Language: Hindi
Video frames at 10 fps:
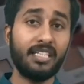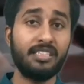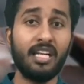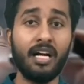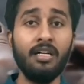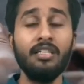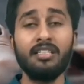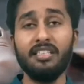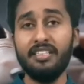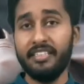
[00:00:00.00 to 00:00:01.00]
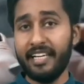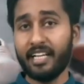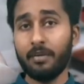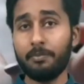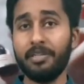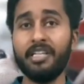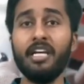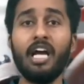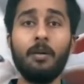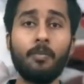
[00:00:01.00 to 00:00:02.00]
चला कि ये कंपनी
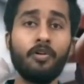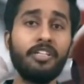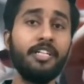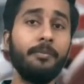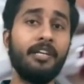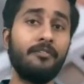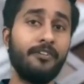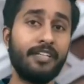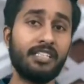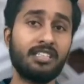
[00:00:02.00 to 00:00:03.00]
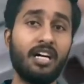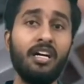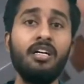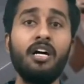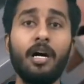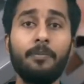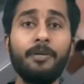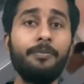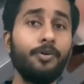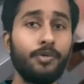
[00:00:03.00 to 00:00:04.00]
एबोर्टेड मेल फीटस का
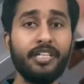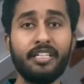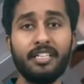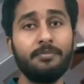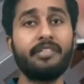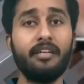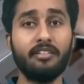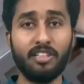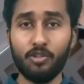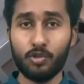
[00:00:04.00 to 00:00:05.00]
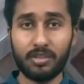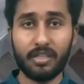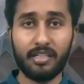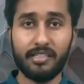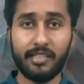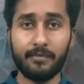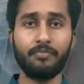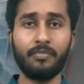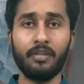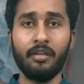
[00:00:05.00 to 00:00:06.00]
अपनी ब्यूटी क्रीम्स के अंदर यूज कर रही है
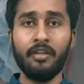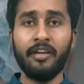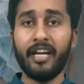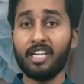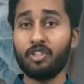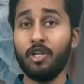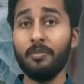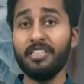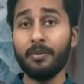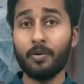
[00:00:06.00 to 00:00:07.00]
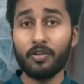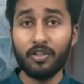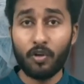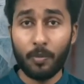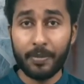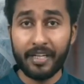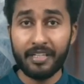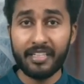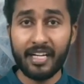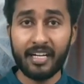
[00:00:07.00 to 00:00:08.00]
एक्चुअल में ये प्रोटीन
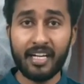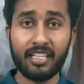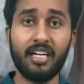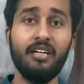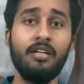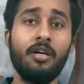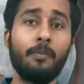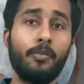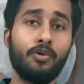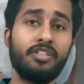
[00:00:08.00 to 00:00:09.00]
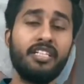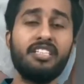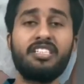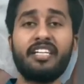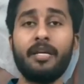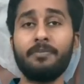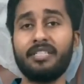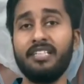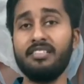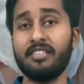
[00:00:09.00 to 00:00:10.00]
ऑप्टेंट किया गया था पोस्टेज स्टैंप
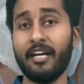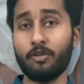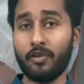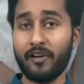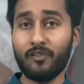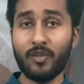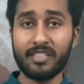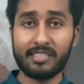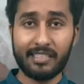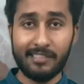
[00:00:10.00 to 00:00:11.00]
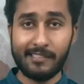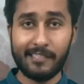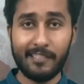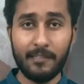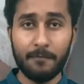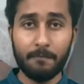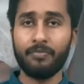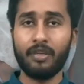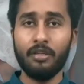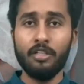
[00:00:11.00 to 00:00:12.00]
साइज रेक्टेंगुलर स्किन से
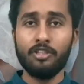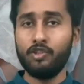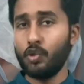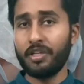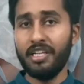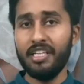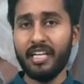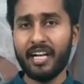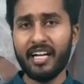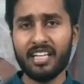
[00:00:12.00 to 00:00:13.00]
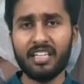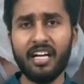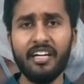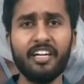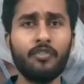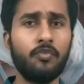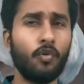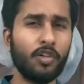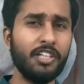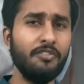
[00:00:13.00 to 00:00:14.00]
जो कि लिया गया था एक
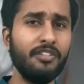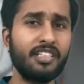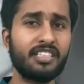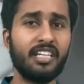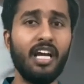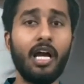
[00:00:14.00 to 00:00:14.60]
14 वीक्स के